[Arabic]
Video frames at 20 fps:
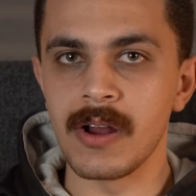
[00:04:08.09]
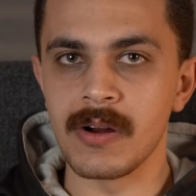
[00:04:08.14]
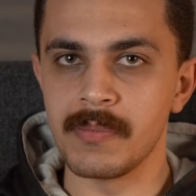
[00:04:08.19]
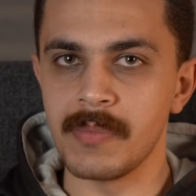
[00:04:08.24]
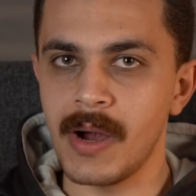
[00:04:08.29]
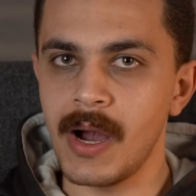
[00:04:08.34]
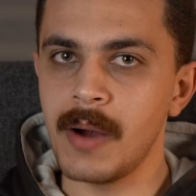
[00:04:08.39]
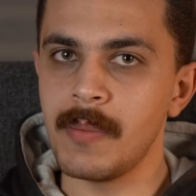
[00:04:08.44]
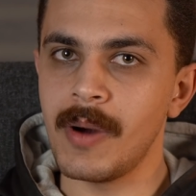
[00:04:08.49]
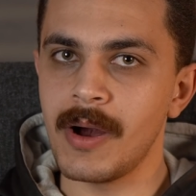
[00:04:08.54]

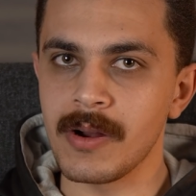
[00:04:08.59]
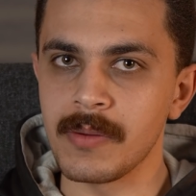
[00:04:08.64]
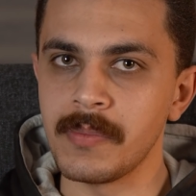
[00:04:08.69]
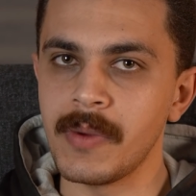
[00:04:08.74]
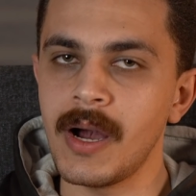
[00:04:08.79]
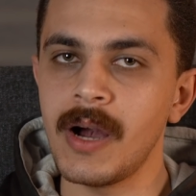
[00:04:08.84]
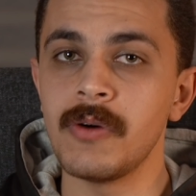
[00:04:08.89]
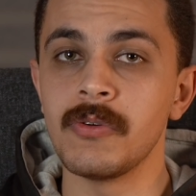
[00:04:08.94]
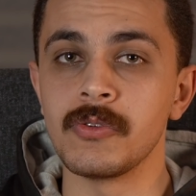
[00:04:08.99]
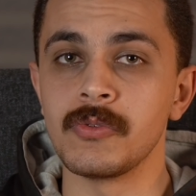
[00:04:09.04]
اربعه مع
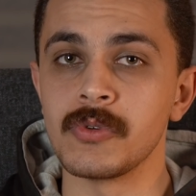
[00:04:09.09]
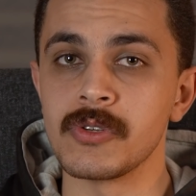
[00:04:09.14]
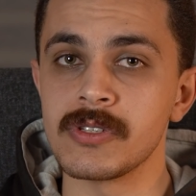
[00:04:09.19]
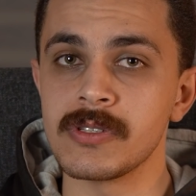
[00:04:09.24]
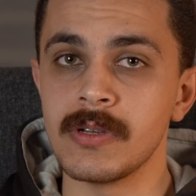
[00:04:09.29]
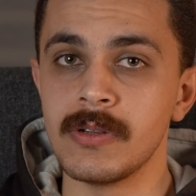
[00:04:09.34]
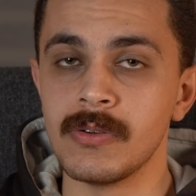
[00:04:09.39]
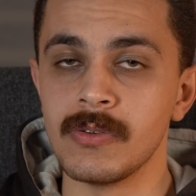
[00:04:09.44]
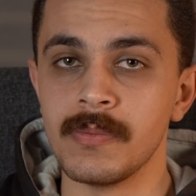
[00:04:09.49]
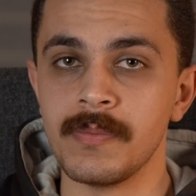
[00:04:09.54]
اربعه
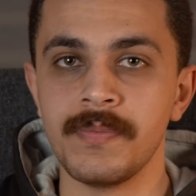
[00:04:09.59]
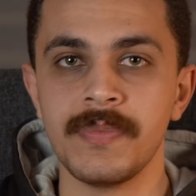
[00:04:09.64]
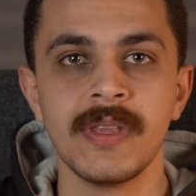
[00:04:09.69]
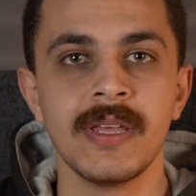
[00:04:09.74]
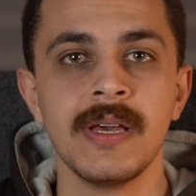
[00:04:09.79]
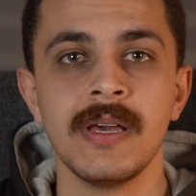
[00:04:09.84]
وتوصلهم